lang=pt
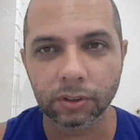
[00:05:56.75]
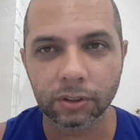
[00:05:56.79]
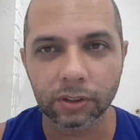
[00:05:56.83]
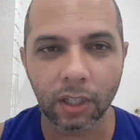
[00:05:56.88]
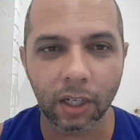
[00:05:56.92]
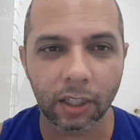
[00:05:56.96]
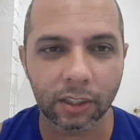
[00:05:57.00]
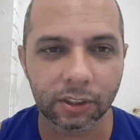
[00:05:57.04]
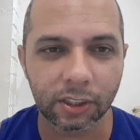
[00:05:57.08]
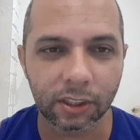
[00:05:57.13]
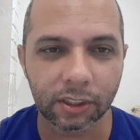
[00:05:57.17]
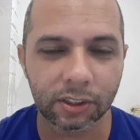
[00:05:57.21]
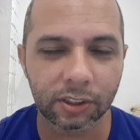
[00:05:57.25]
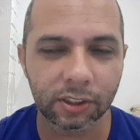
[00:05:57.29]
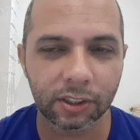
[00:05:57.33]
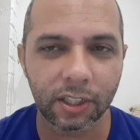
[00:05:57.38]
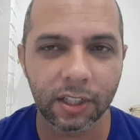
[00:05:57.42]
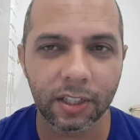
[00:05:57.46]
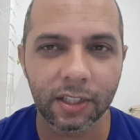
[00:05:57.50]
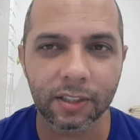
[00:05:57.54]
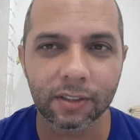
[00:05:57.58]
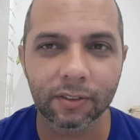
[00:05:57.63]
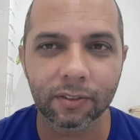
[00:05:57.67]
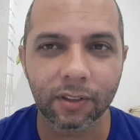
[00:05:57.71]
ajeita isso
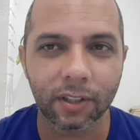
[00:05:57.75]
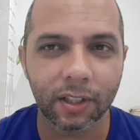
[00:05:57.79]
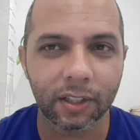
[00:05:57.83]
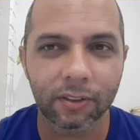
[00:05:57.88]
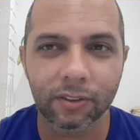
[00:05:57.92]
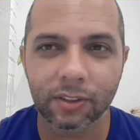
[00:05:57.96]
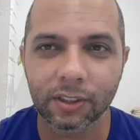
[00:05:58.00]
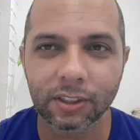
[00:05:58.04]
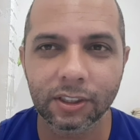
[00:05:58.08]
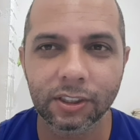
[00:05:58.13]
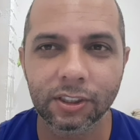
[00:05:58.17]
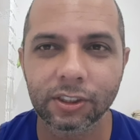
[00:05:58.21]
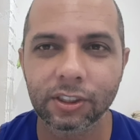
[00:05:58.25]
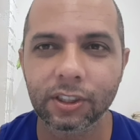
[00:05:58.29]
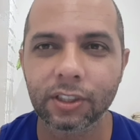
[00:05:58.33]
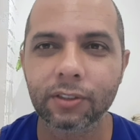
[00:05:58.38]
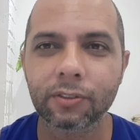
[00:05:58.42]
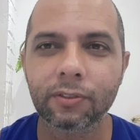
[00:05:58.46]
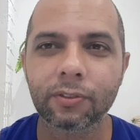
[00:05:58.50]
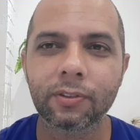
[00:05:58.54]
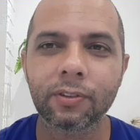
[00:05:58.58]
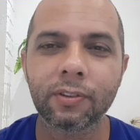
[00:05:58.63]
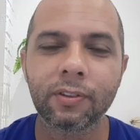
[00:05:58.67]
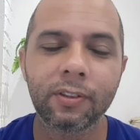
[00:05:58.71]
daí, não quero desse jeito.